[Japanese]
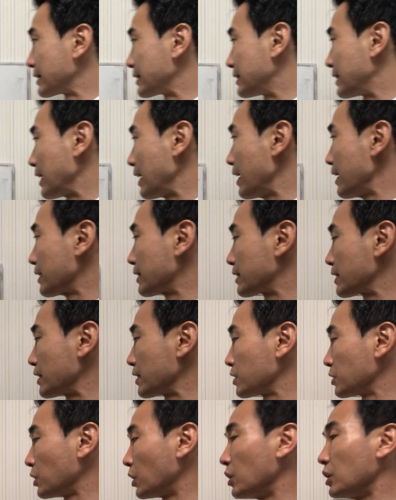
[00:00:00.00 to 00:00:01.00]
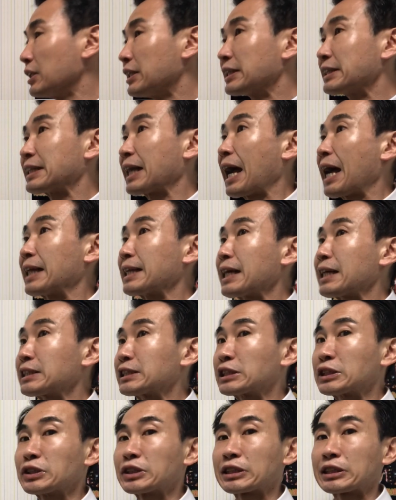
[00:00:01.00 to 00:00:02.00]
税金を
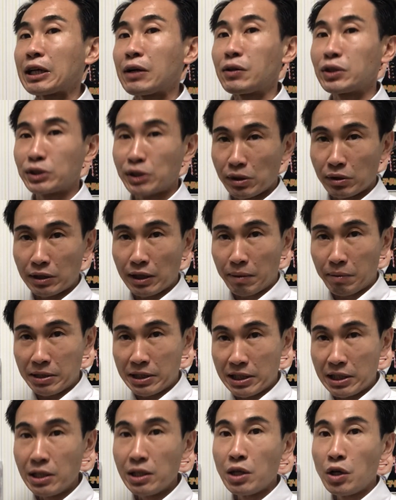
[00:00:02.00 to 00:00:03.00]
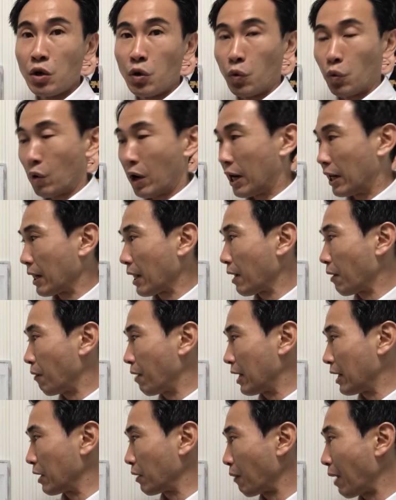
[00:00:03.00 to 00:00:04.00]
正しく使わせるために我々
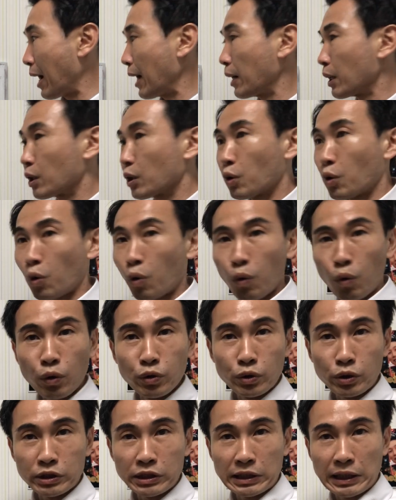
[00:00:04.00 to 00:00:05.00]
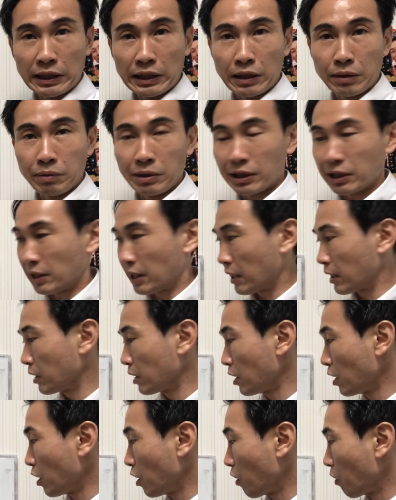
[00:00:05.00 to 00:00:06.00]
は行動しなければいけな
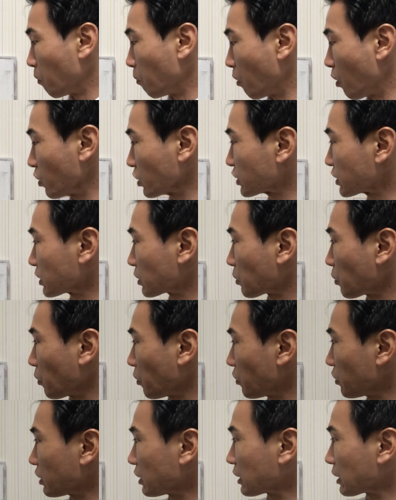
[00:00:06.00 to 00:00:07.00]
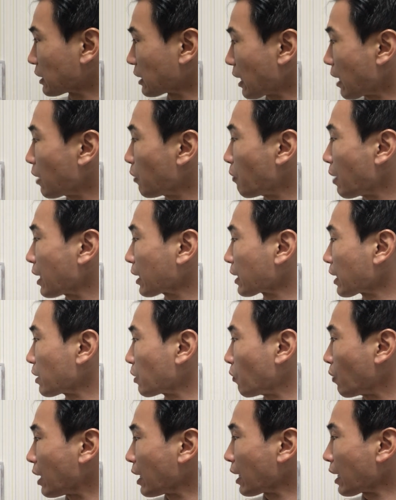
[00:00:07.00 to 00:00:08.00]
いもしこういったわけ
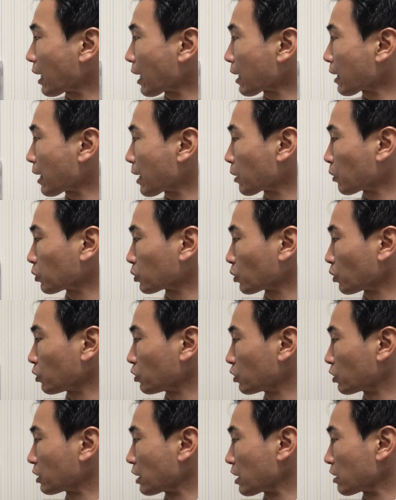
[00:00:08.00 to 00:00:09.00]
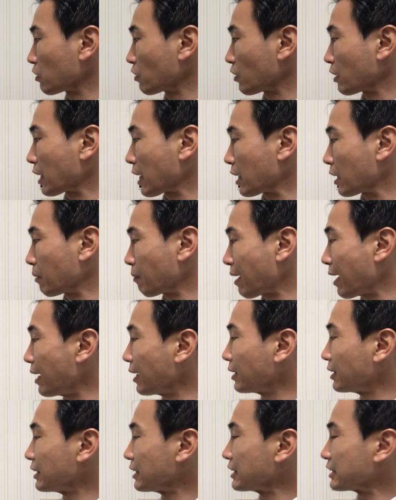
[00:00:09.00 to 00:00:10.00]
のわからないことを言っているのであれ
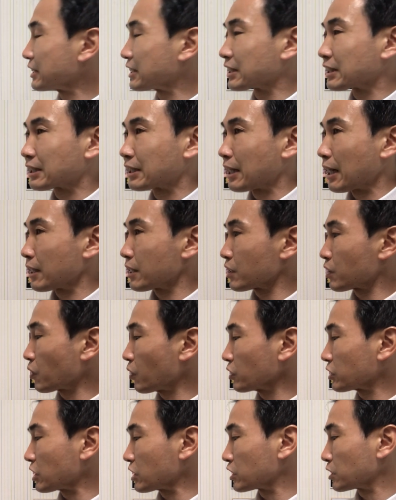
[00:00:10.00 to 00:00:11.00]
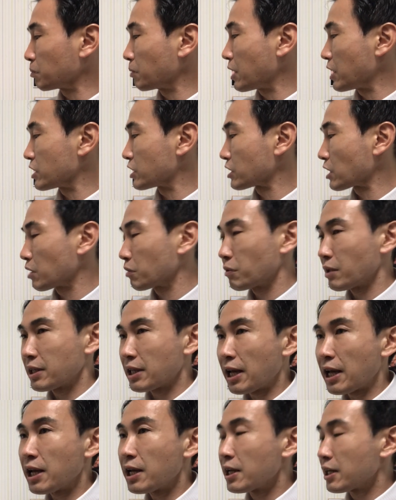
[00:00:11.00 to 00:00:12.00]
ばしっかりと説明した上
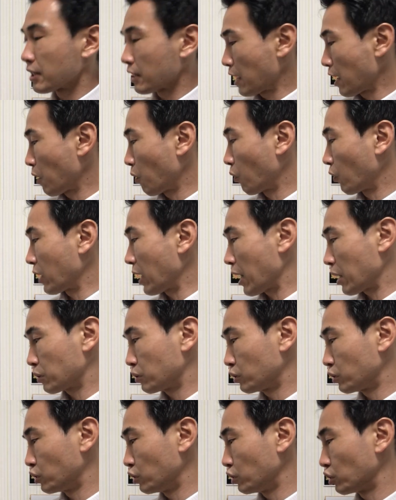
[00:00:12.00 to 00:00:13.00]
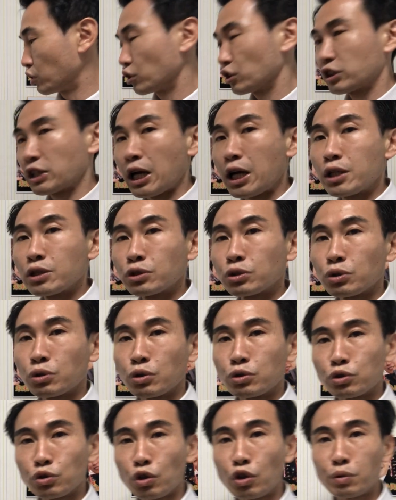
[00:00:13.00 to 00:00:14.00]
で刑法193条
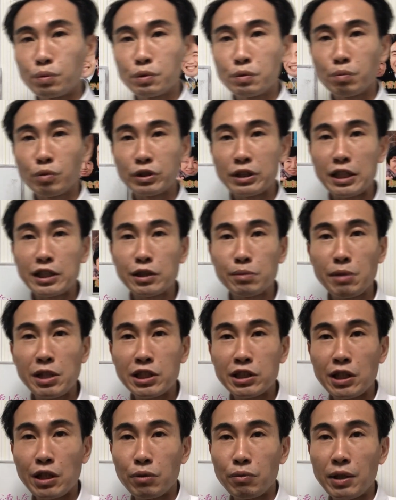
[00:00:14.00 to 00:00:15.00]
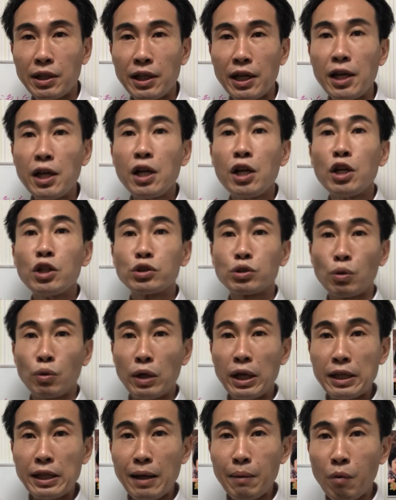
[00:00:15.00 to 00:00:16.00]
の条文も説明した上でそ
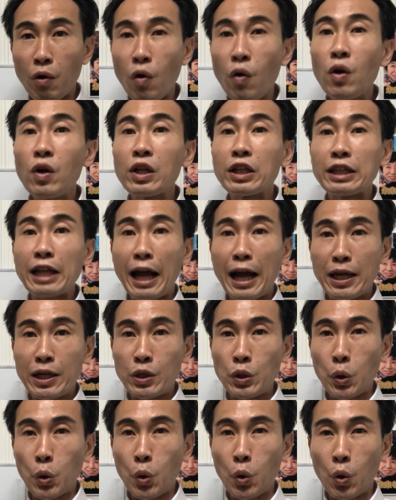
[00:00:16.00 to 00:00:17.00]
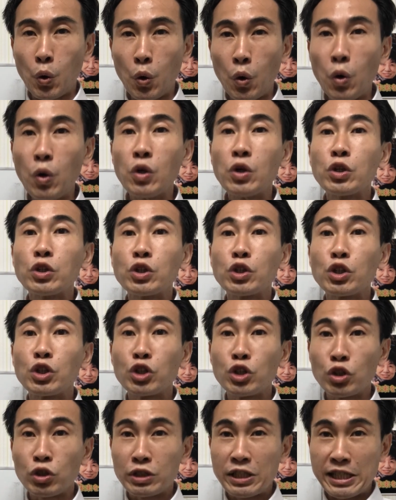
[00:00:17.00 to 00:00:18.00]
れでも対応を
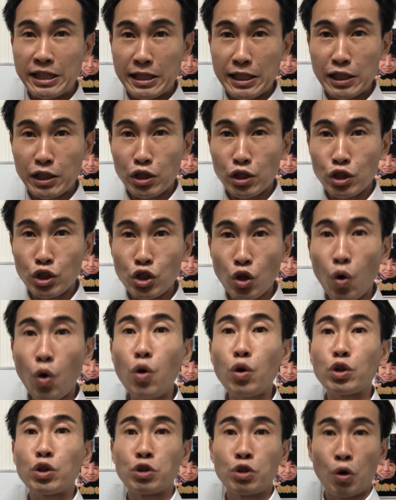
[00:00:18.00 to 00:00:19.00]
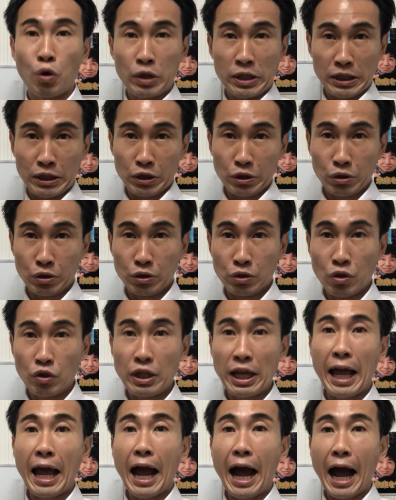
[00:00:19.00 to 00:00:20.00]
事実上拒否するの
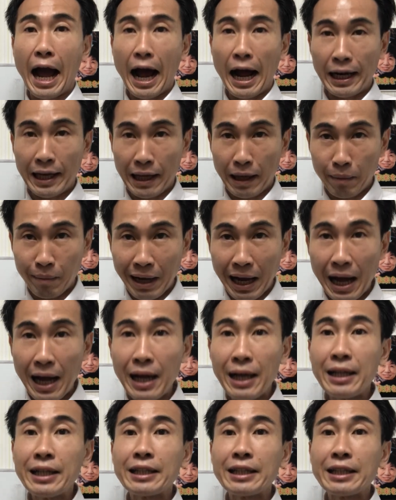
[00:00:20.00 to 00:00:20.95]
であれば